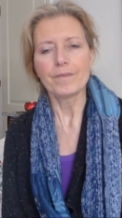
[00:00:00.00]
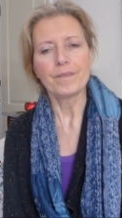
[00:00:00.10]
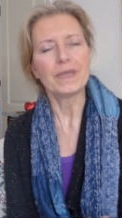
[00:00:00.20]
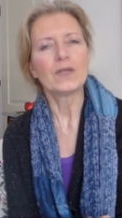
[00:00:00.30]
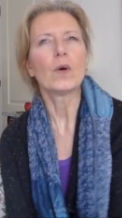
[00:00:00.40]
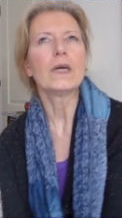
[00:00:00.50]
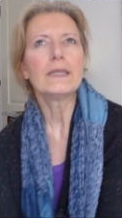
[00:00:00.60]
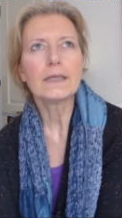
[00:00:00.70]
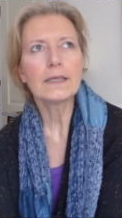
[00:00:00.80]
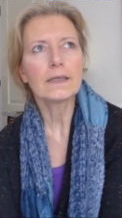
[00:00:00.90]

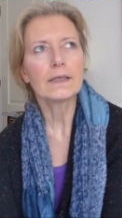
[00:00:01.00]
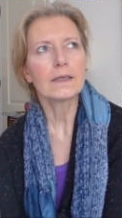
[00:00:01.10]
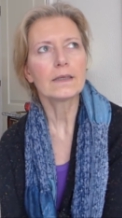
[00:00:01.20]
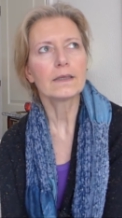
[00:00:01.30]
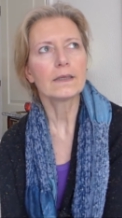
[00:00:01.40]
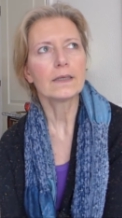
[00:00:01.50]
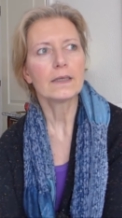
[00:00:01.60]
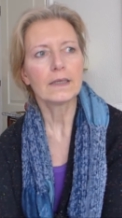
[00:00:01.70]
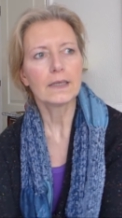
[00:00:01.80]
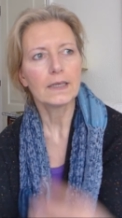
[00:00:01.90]
Bedeutet,
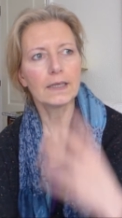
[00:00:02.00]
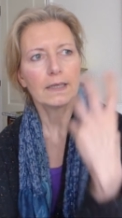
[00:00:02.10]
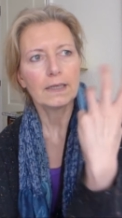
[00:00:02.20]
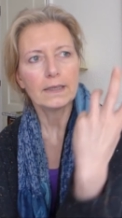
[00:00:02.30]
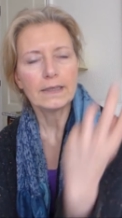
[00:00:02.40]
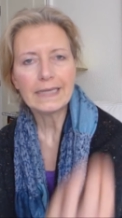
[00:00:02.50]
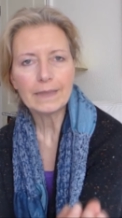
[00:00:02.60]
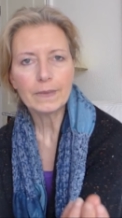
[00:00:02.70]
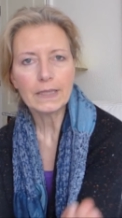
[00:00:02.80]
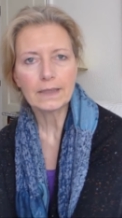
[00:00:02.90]

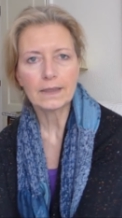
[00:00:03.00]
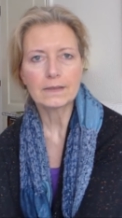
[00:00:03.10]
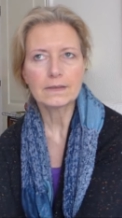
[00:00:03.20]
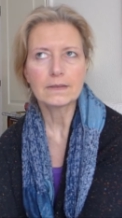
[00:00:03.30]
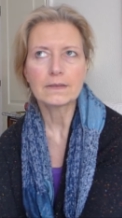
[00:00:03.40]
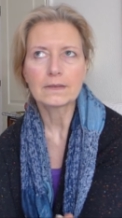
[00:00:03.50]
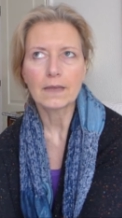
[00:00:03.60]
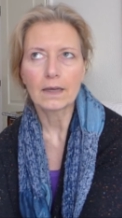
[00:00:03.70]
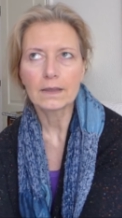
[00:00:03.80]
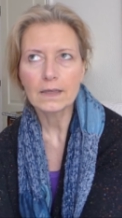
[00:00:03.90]
lebe ich jetzt dieses
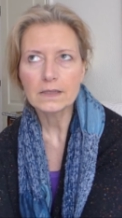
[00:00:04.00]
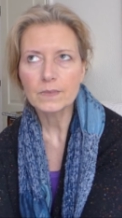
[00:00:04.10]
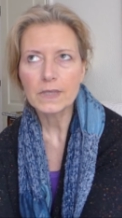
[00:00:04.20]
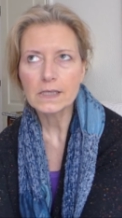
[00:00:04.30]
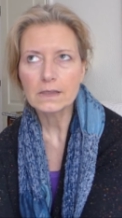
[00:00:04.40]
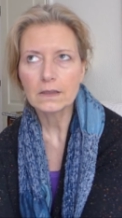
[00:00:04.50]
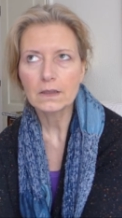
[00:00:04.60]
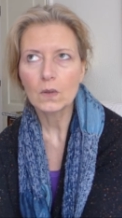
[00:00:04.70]
Krankheitsbild